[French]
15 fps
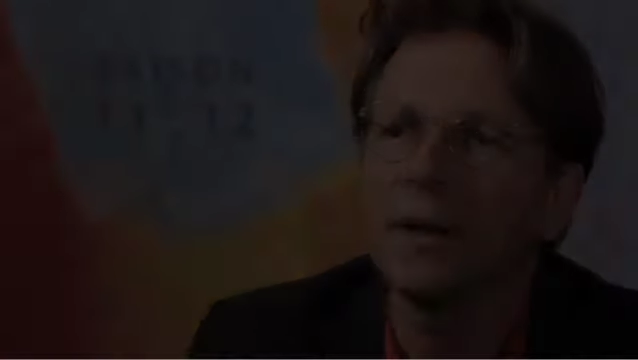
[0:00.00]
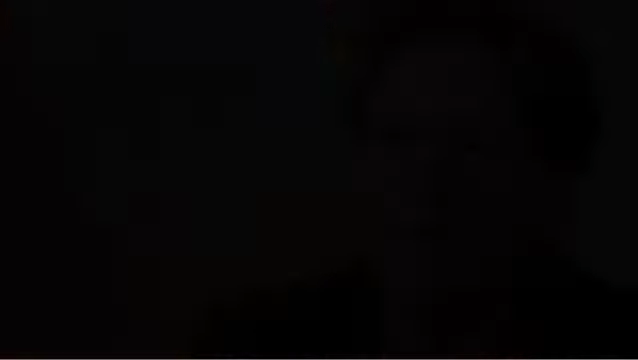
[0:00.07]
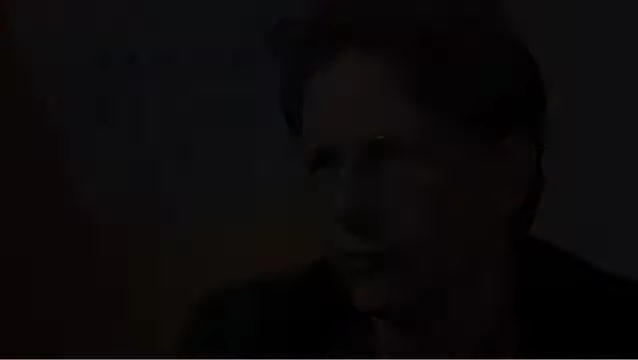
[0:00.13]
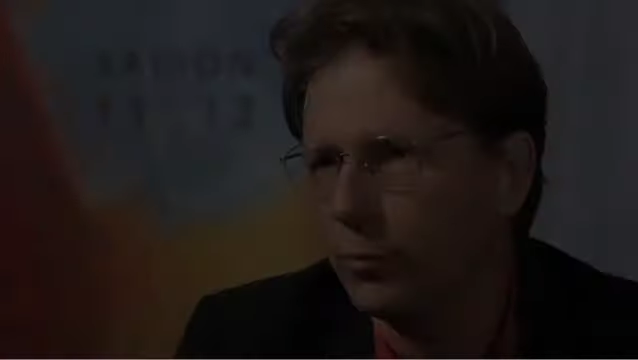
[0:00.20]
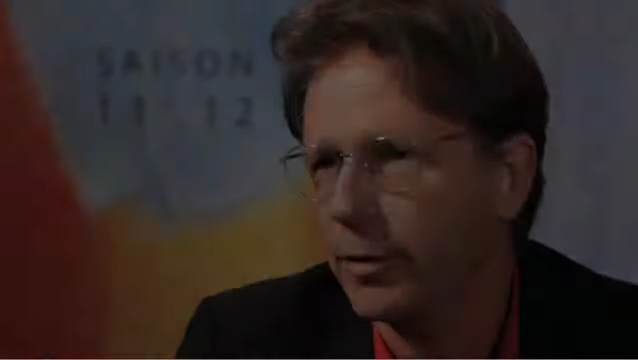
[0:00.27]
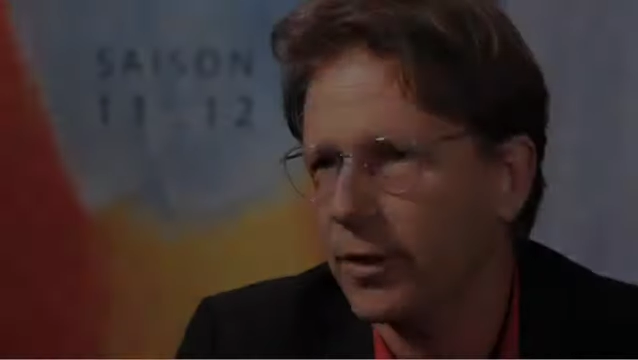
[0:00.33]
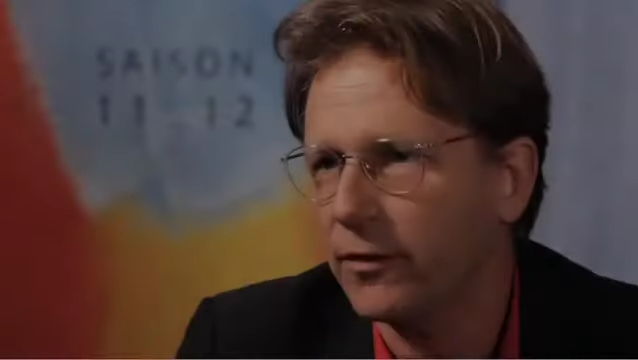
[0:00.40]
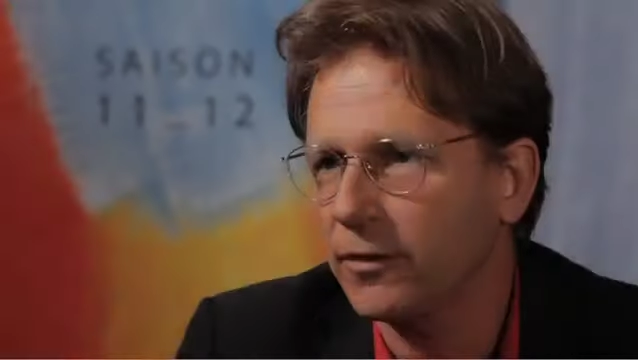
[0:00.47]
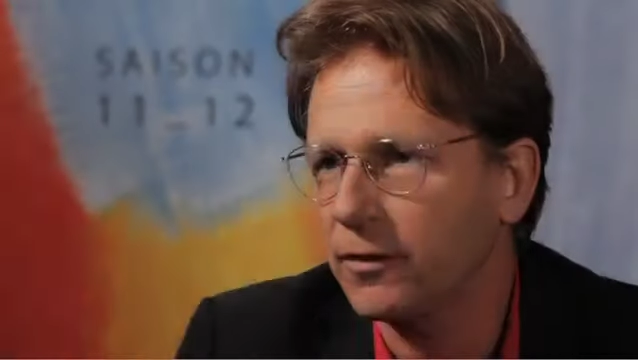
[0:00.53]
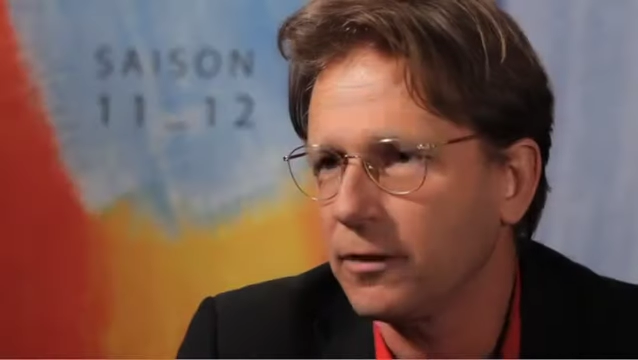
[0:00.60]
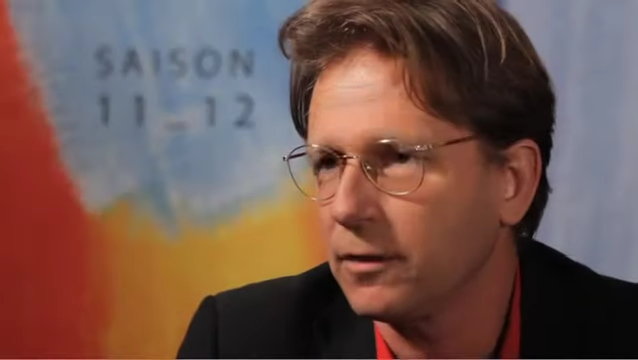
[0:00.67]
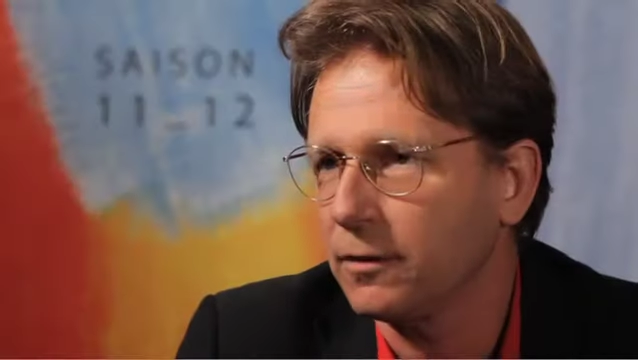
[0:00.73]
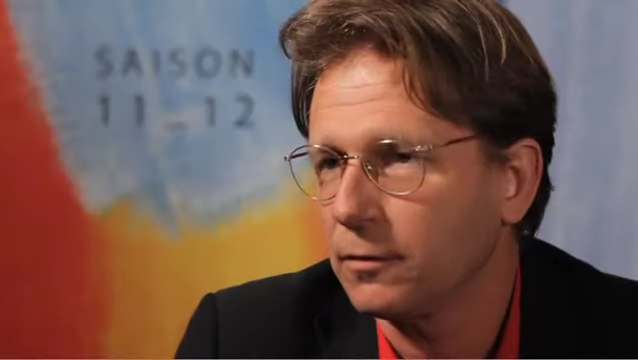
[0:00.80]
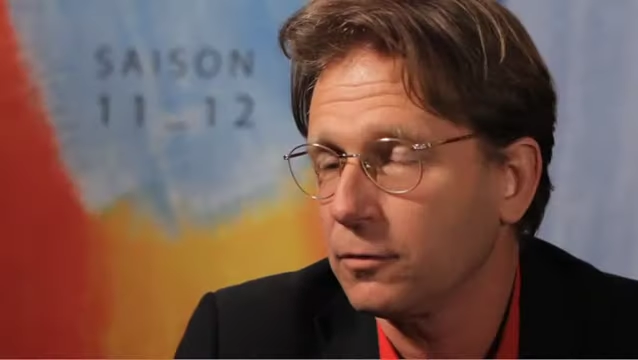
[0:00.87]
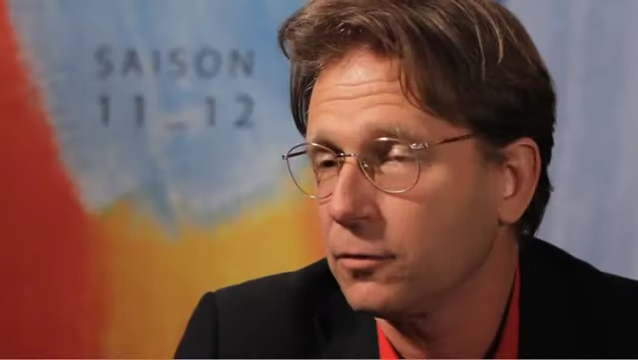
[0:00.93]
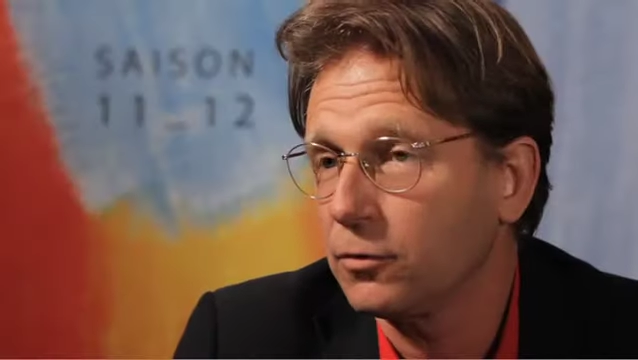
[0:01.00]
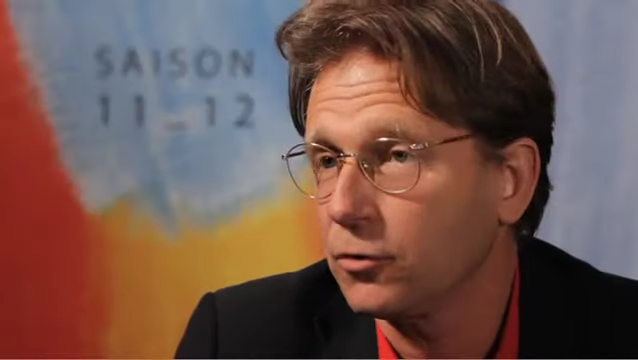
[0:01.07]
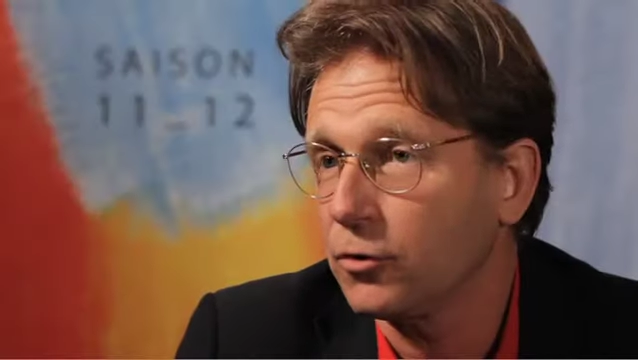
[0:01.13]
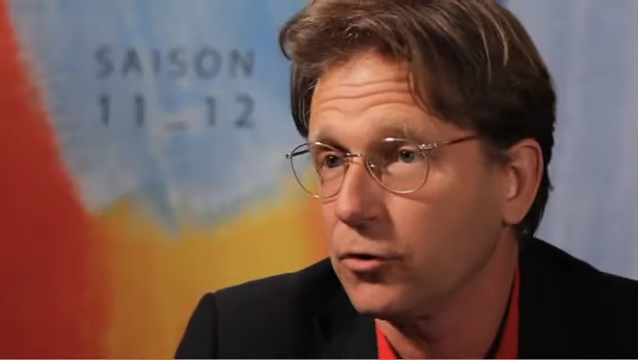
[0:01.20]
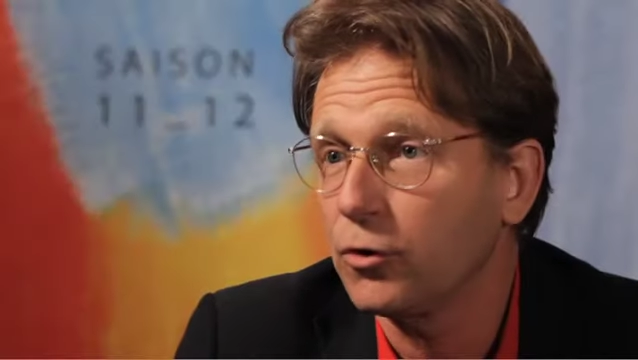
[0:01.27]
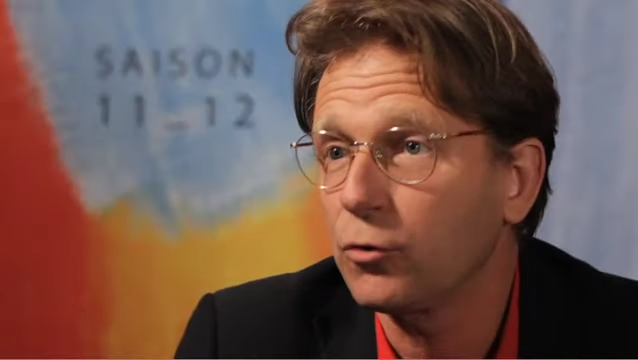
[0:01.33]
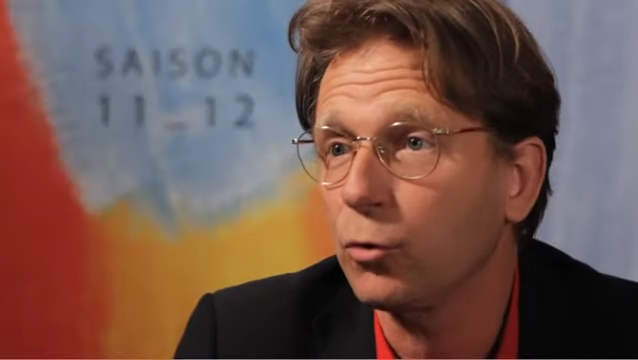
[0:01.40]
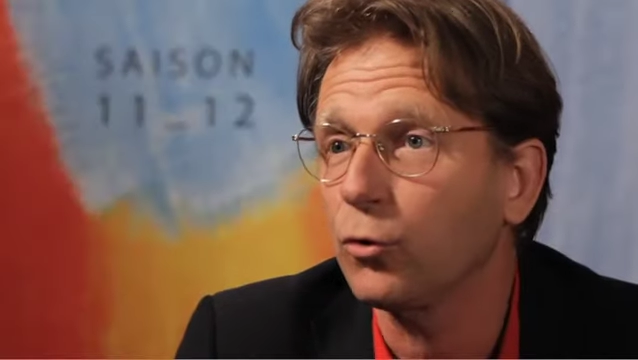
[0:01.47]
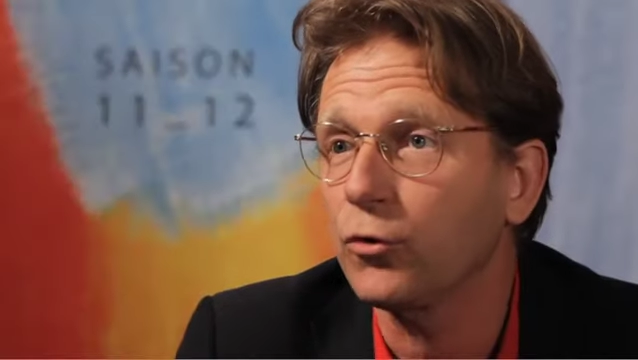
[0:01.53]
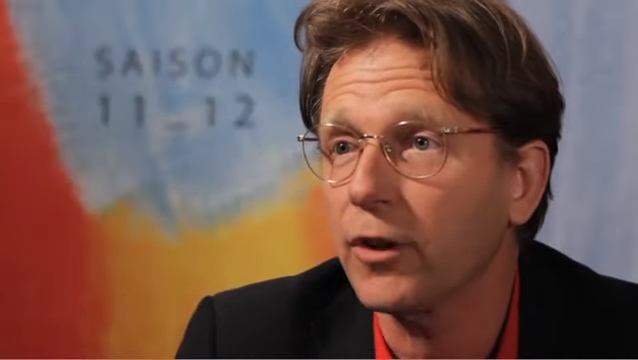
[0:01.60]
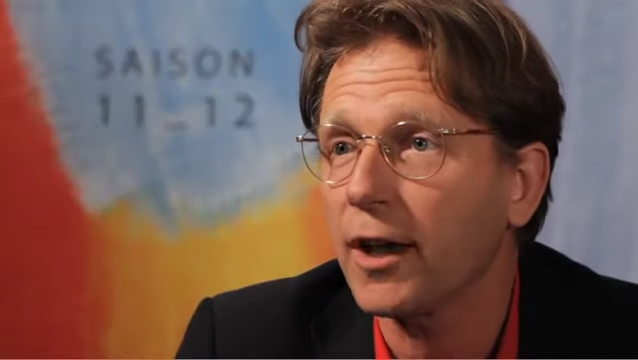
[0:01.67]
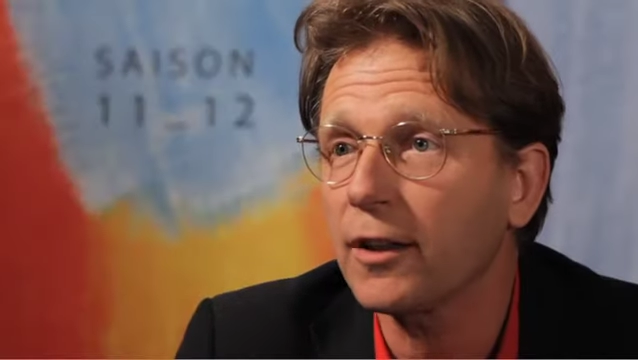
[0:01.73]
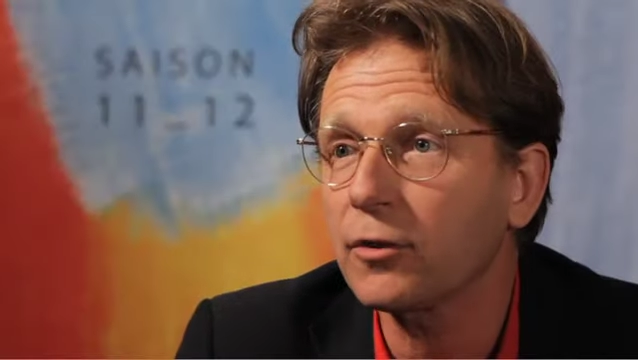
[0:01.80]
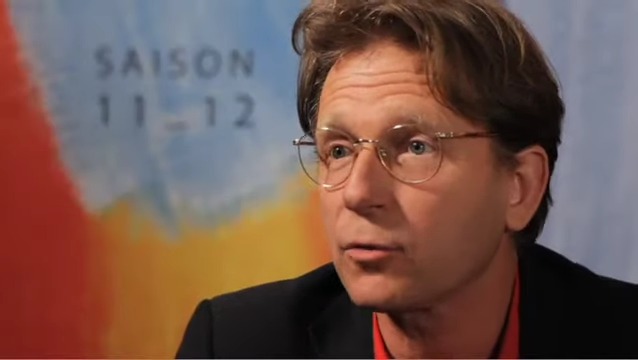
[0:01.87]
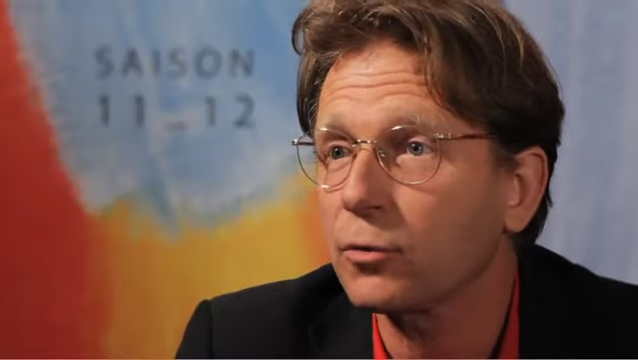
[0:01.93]
C'est une pièce qui, qui, dit que le
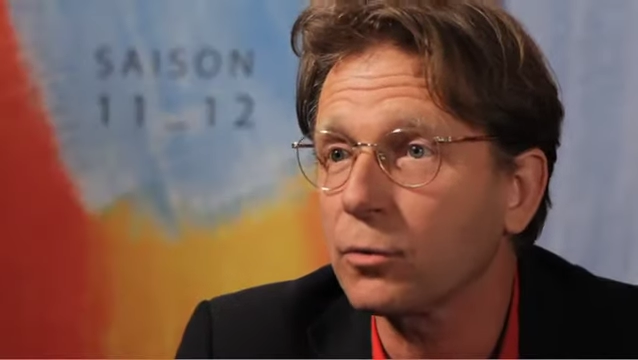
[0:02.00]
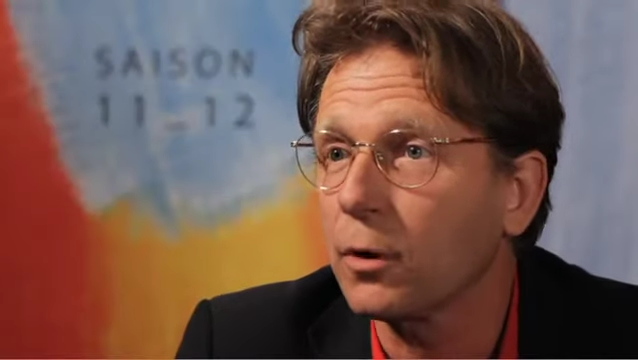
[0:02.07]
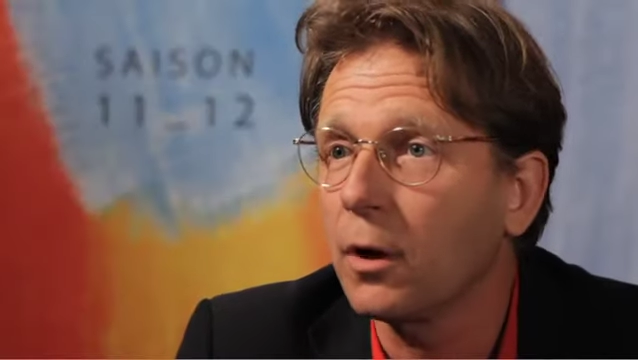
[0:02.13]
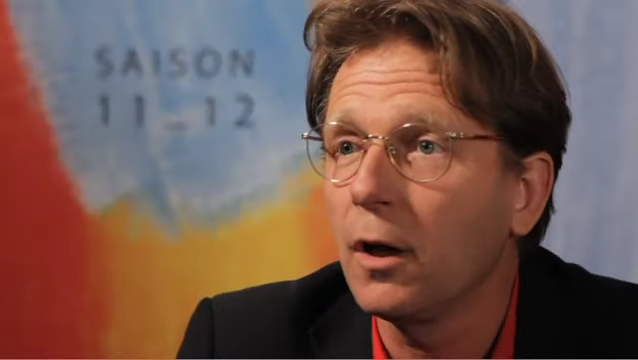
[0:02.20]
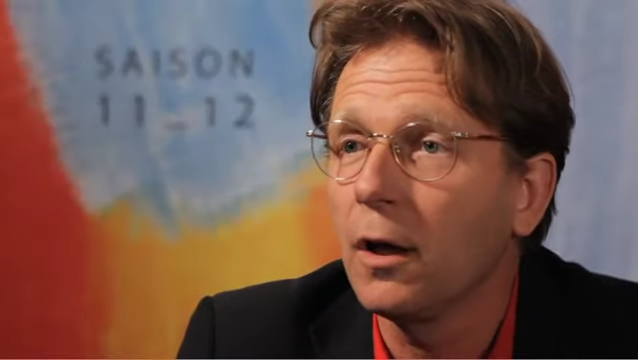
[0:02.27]
théâtre